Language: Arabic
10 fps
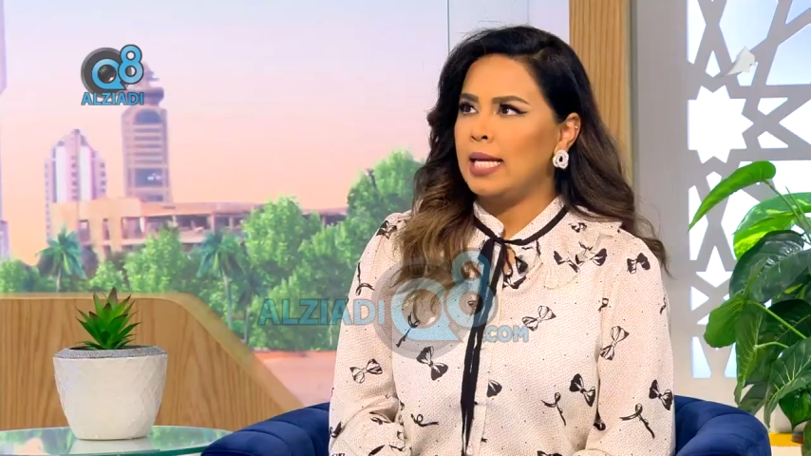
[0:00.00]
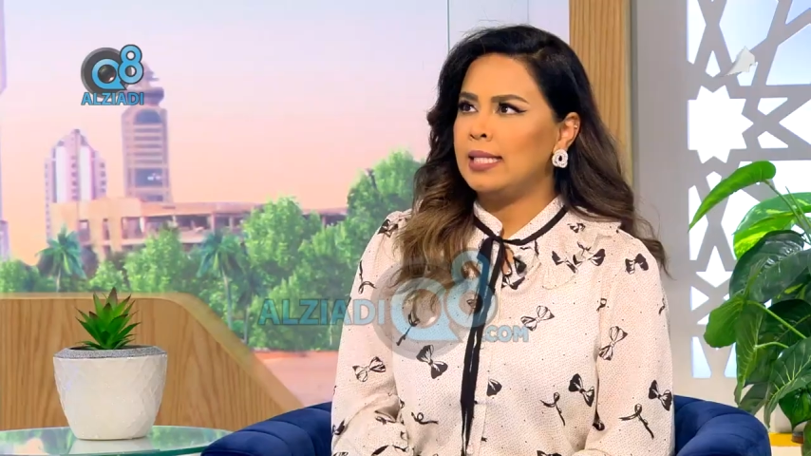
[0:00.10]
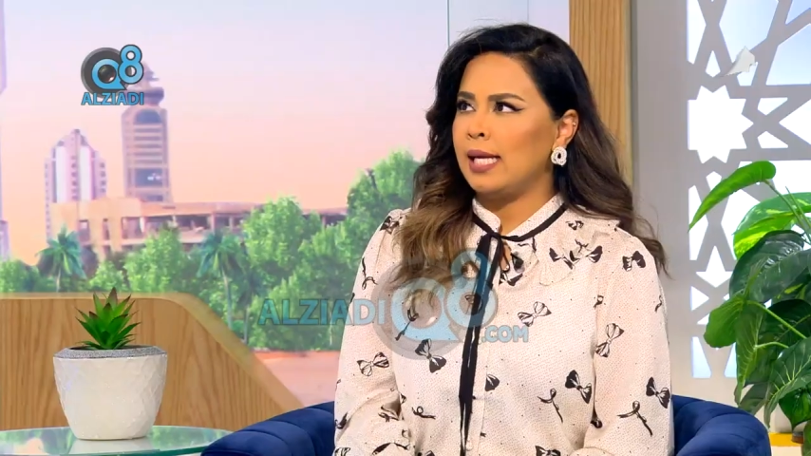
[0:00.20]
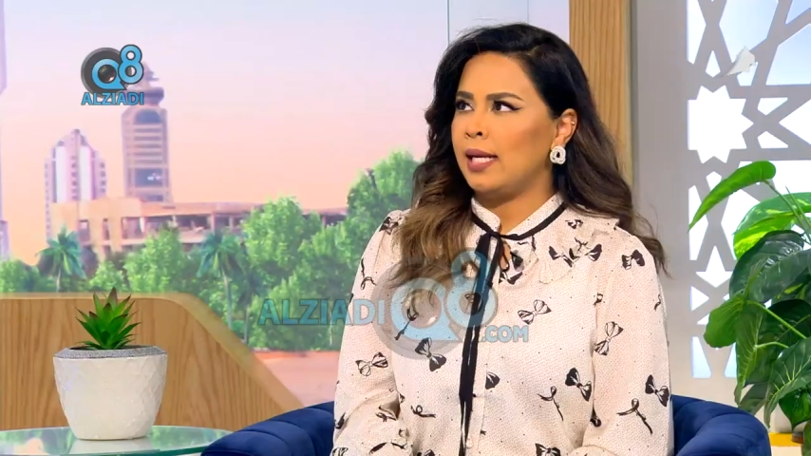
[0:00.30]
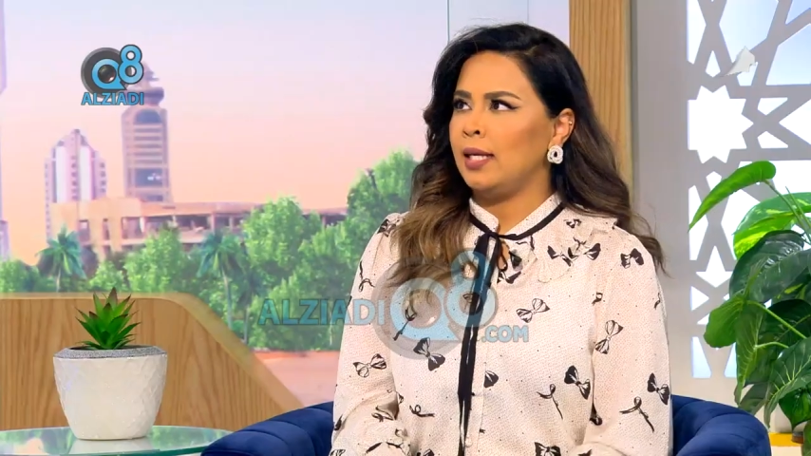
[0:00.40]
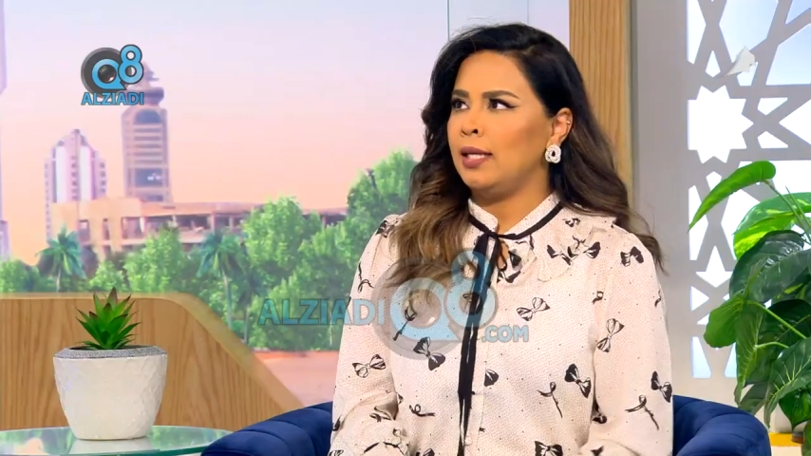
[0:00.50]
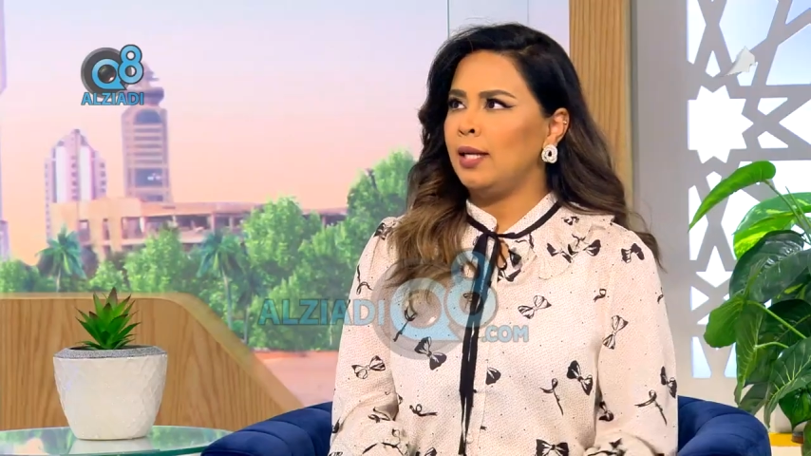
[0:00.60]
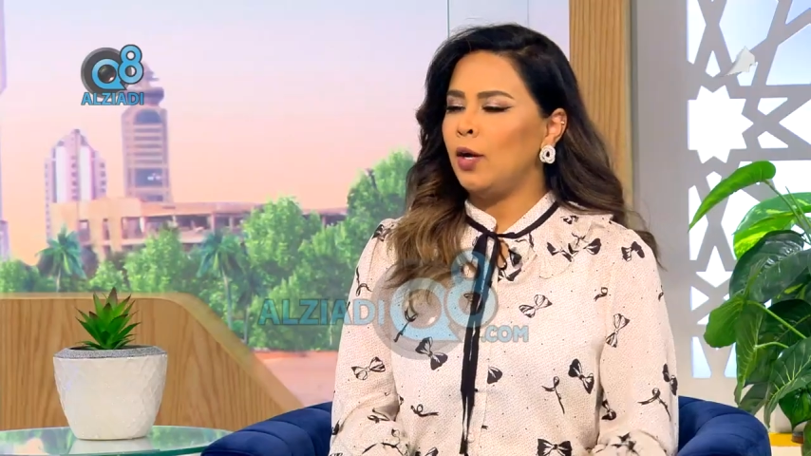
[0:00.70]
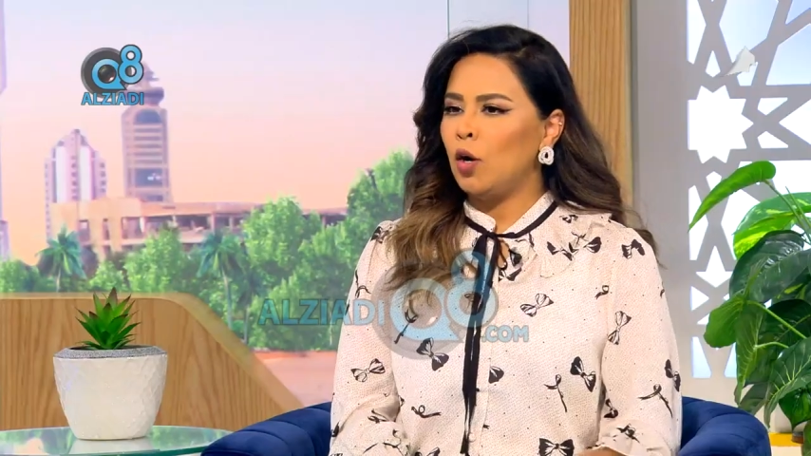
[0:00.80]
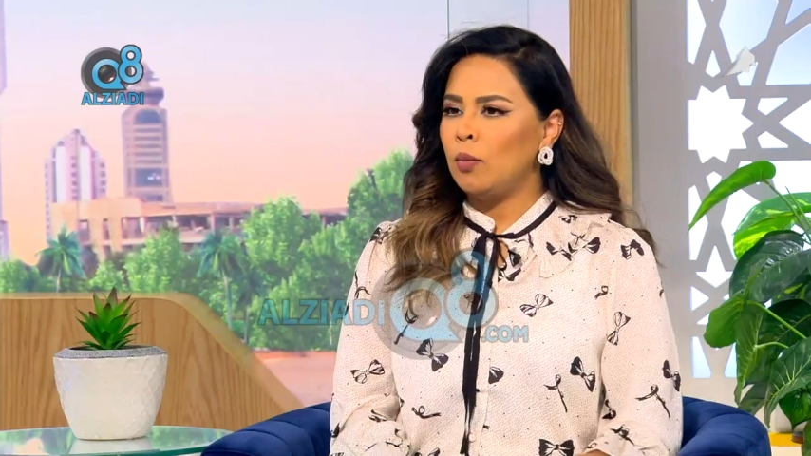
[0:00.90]
انزين احنا
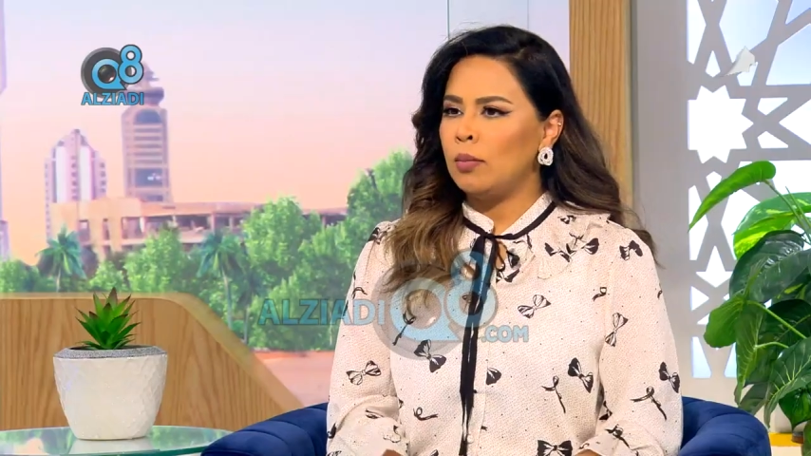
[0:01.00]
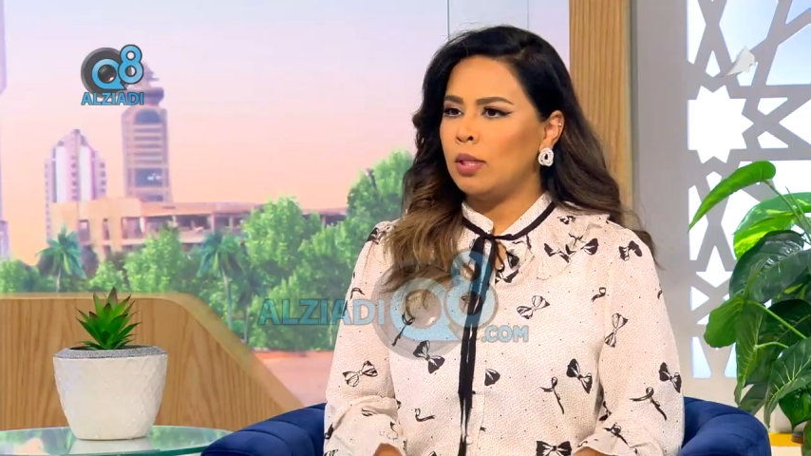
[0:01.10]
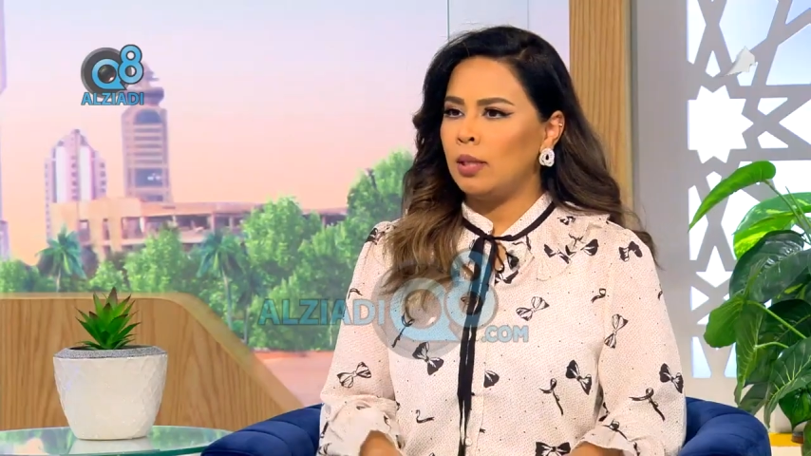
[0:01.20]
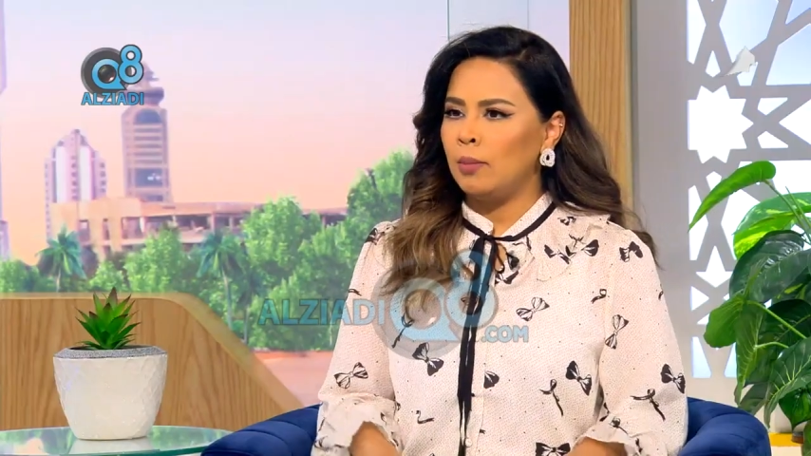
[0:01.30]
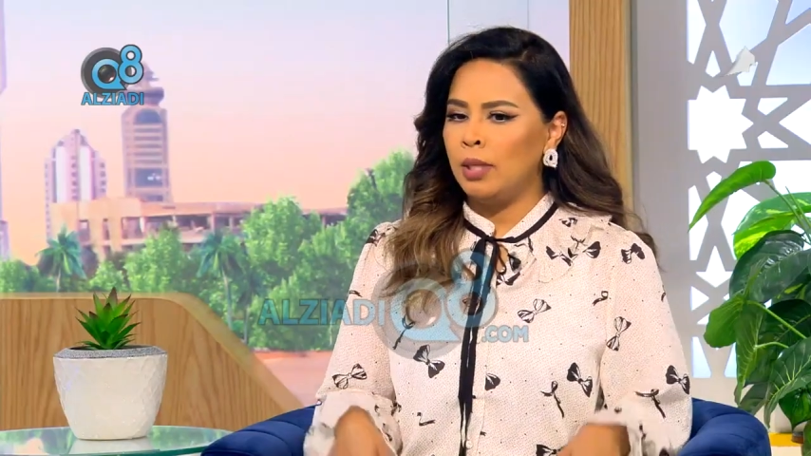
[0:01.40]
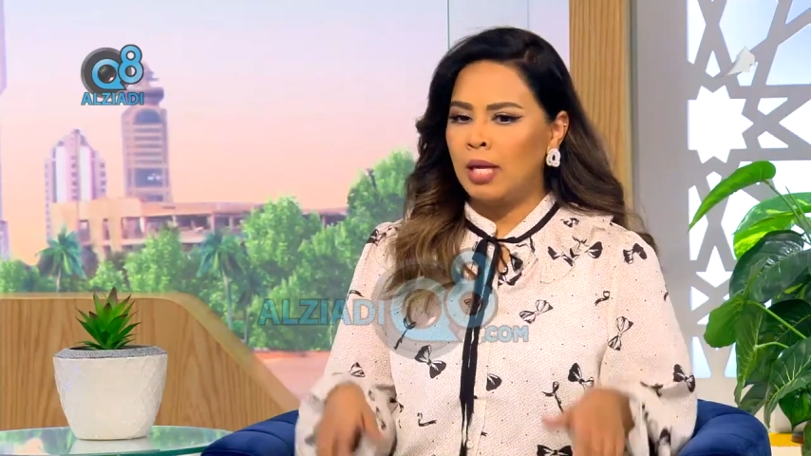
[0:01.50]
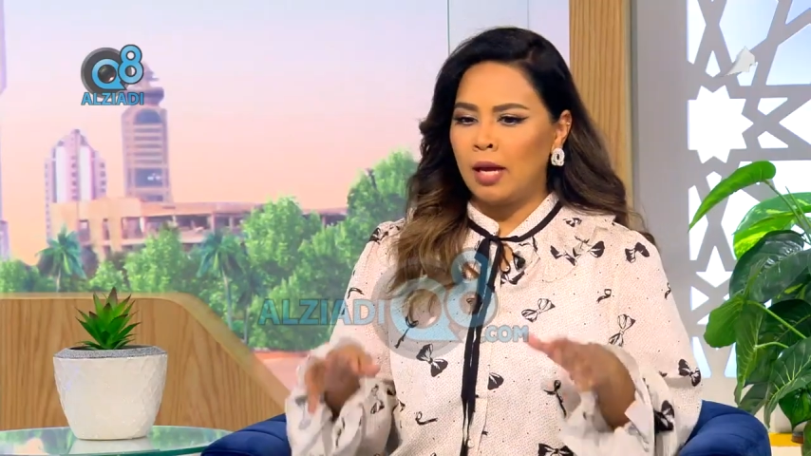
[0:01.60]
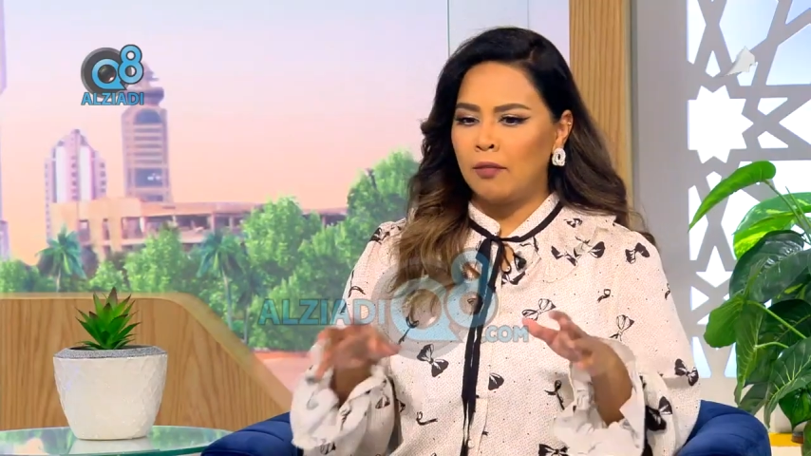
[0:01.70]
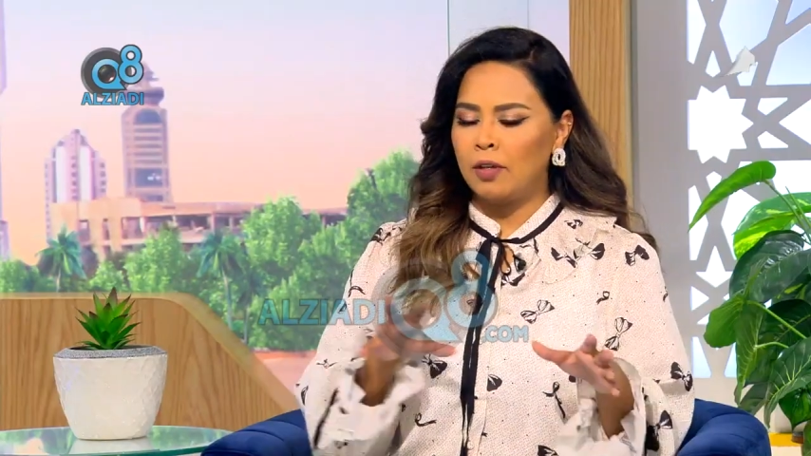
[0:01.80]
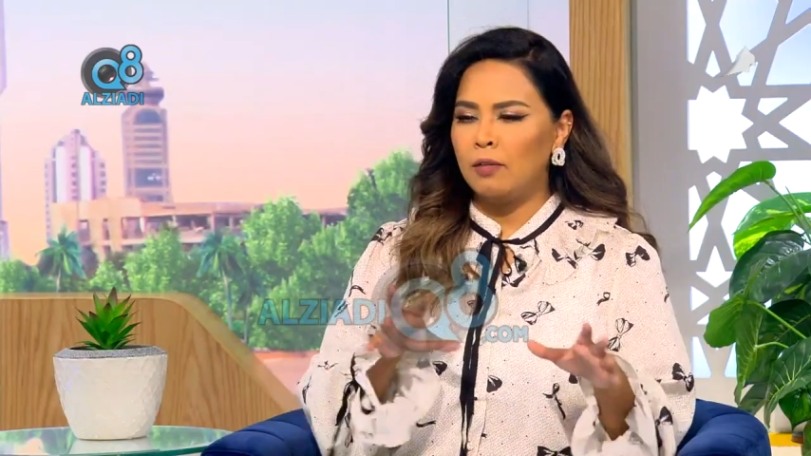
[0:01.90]
اليوم آه، احنا
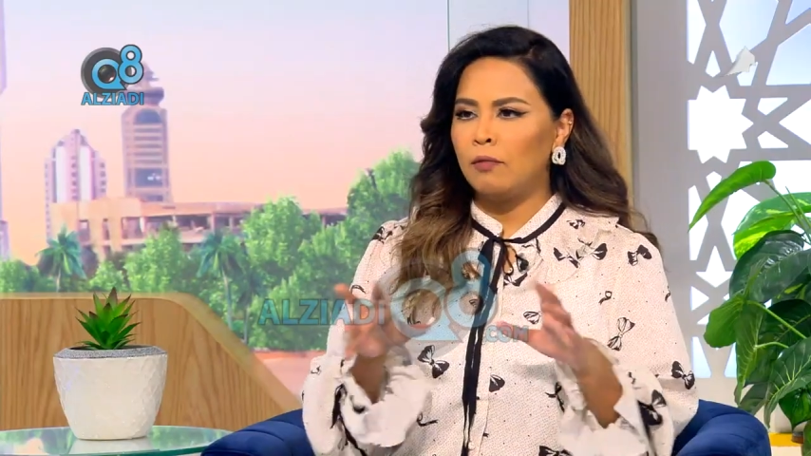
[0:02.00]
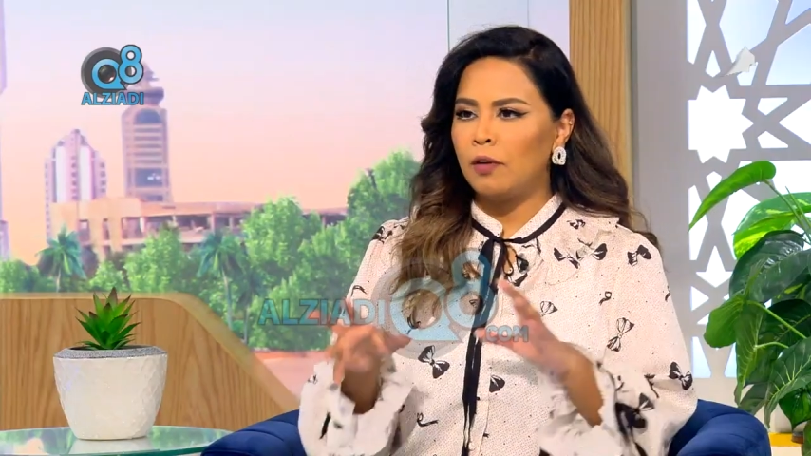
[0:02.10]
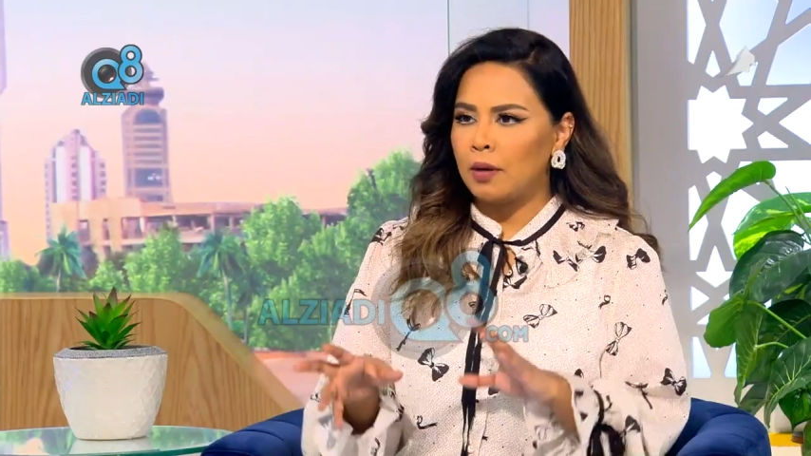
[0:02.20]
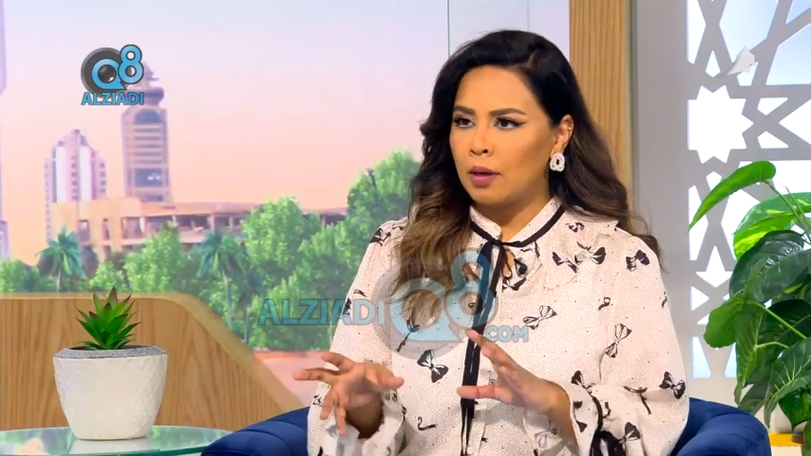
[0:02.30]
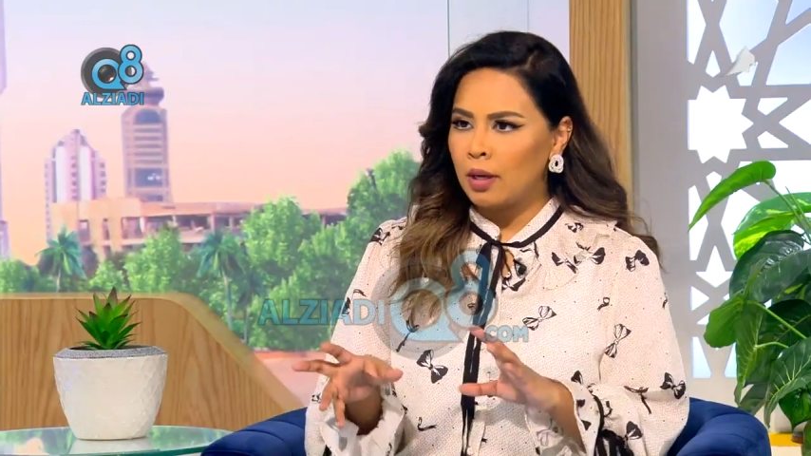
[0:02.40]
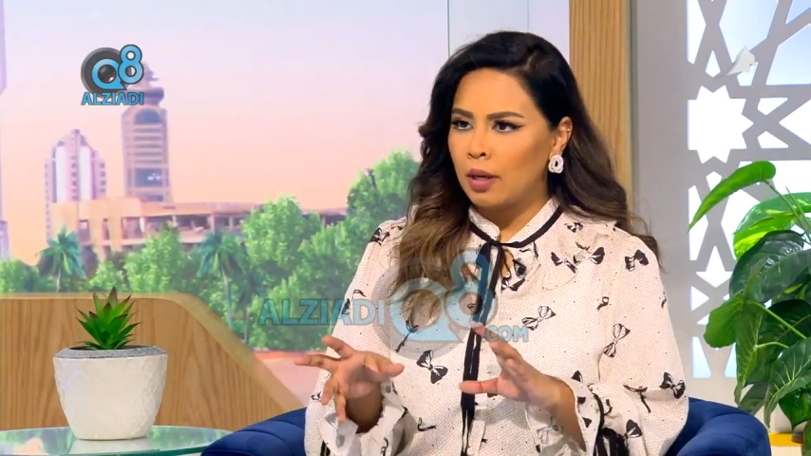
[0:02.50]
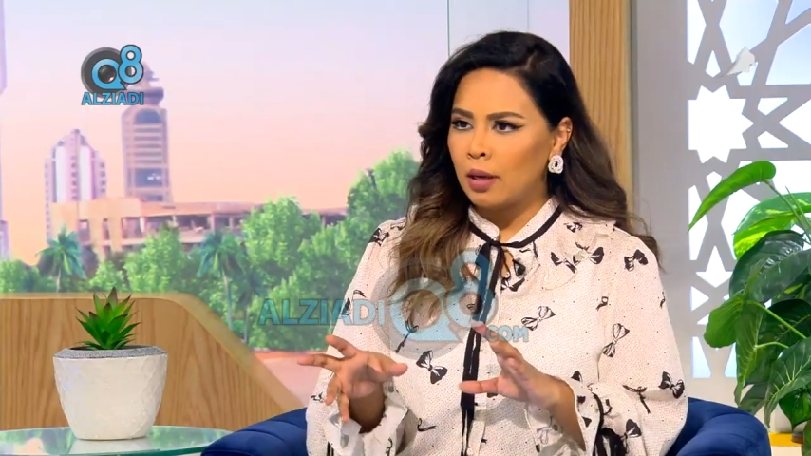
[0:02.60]
عارفين نفرق